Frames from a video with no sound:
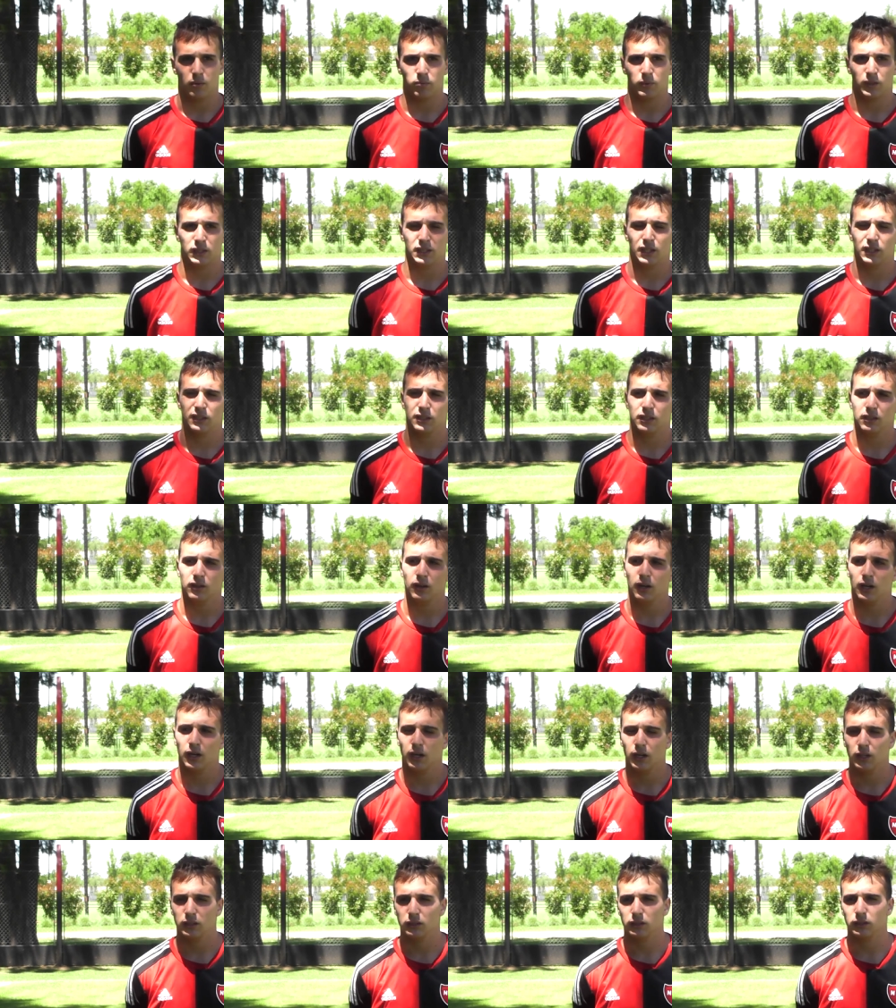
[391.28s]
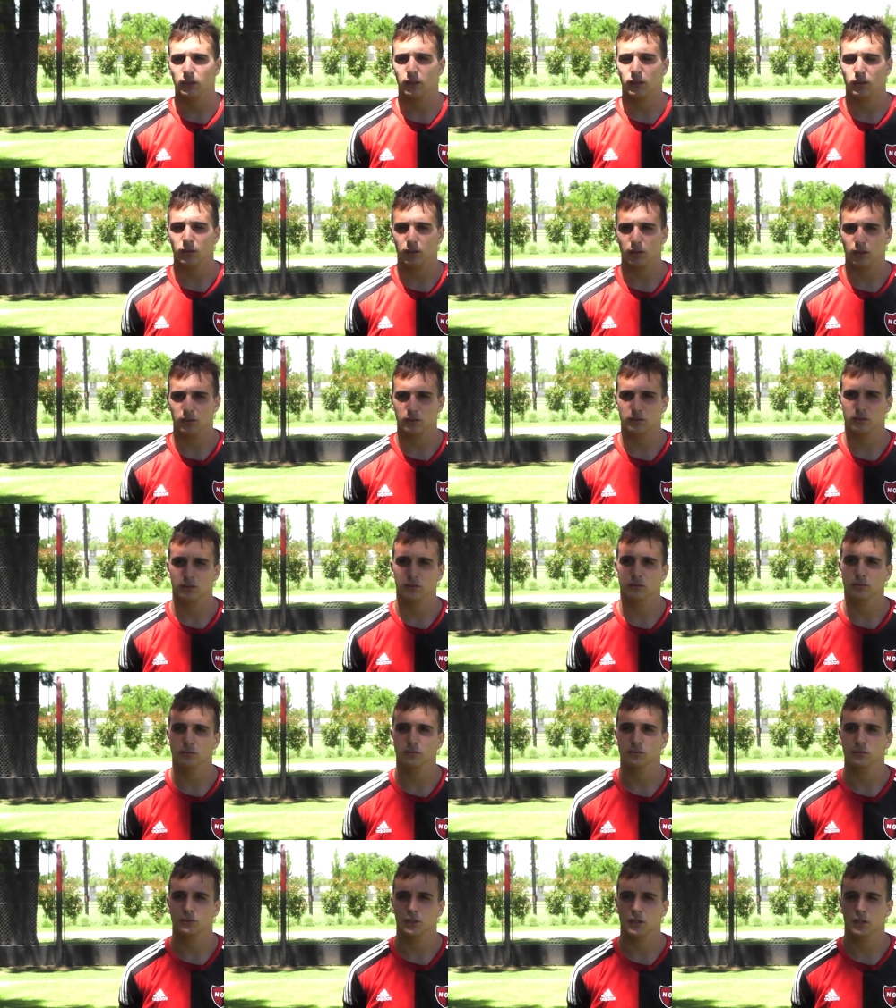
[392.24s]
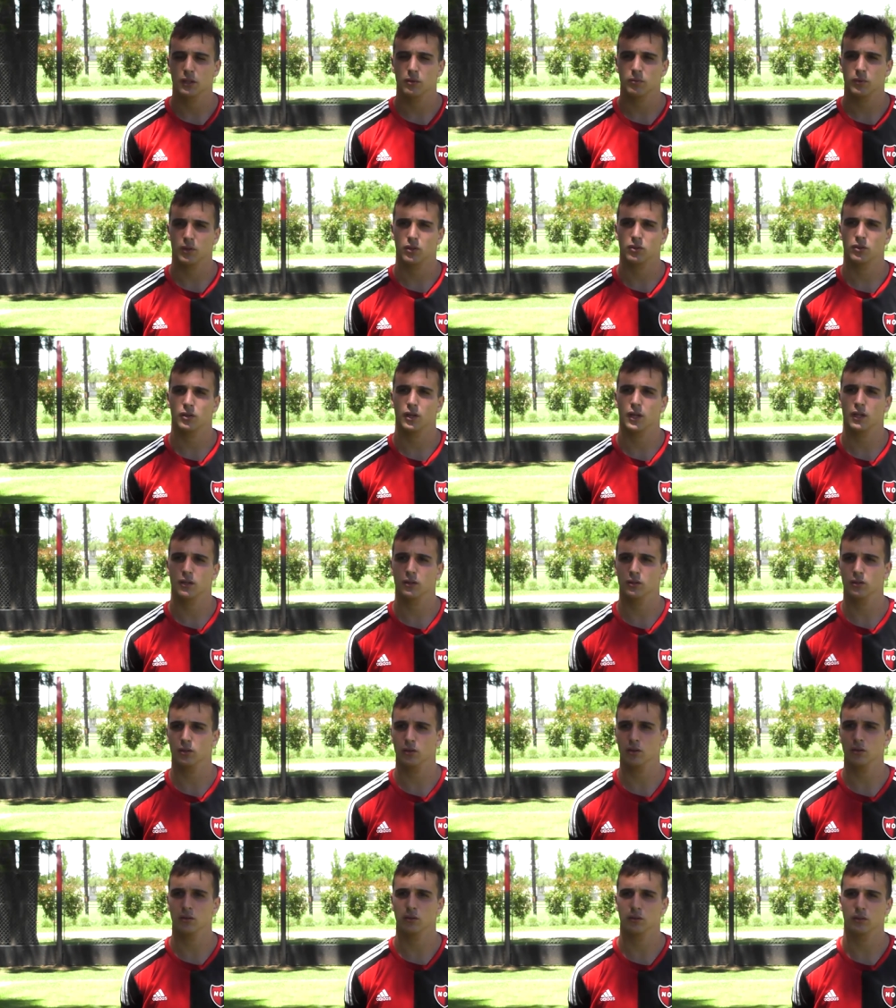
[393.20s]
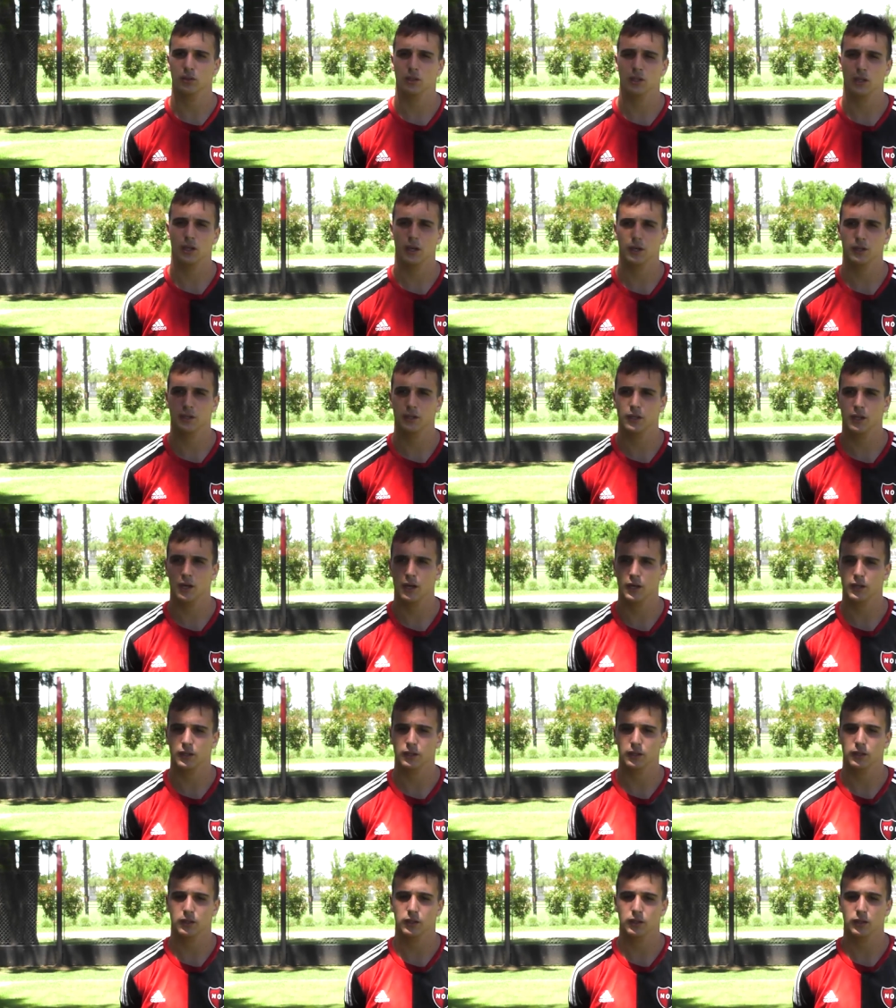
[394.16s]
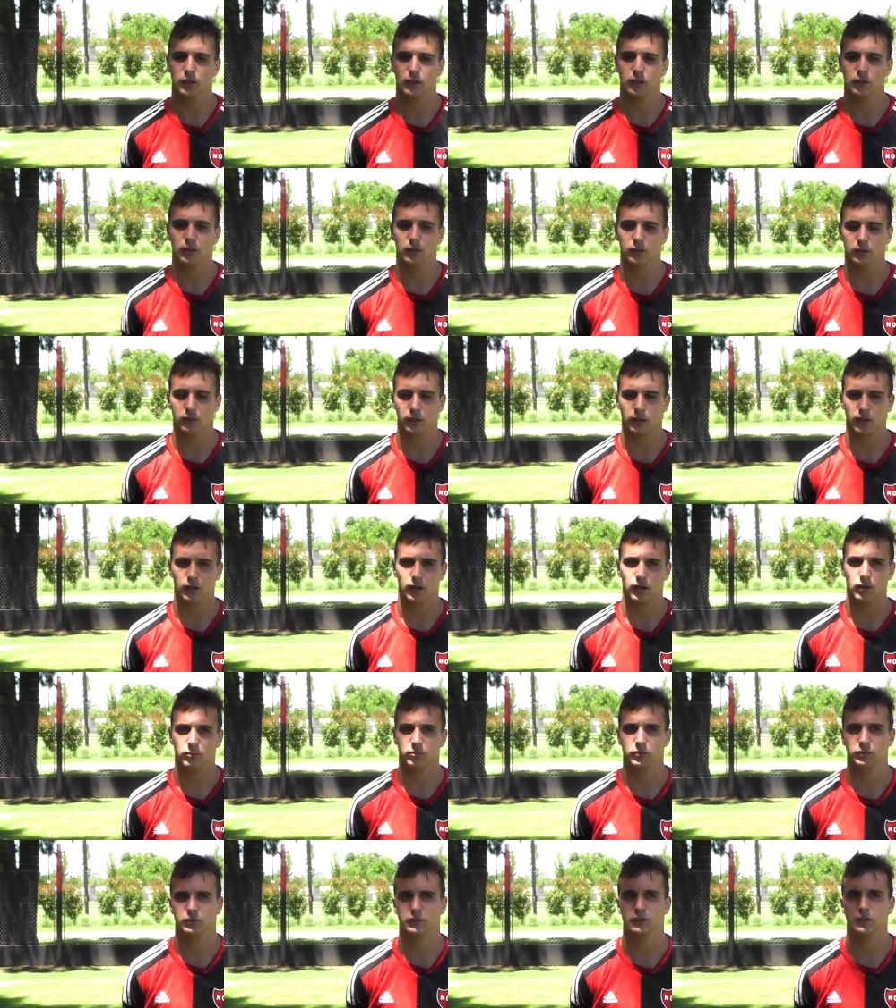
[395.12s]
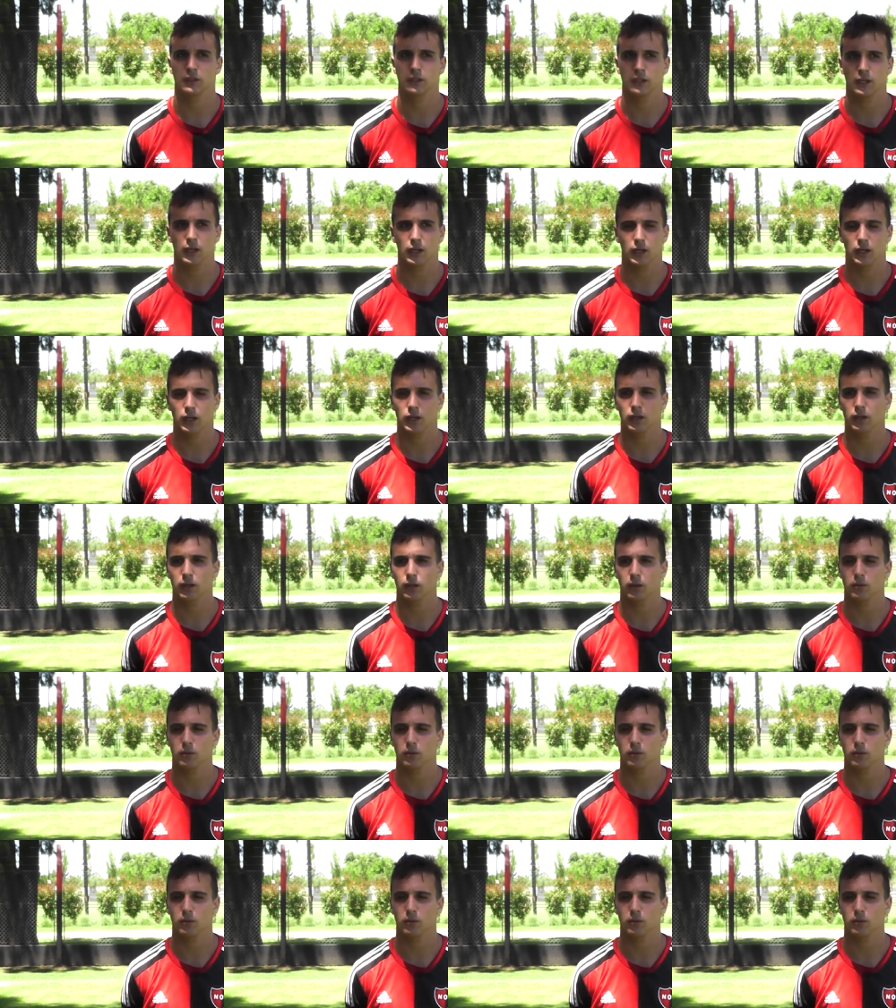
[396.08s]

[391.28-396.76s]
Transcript: expectativas son seguir mejorando día a día y tener la posibilidad de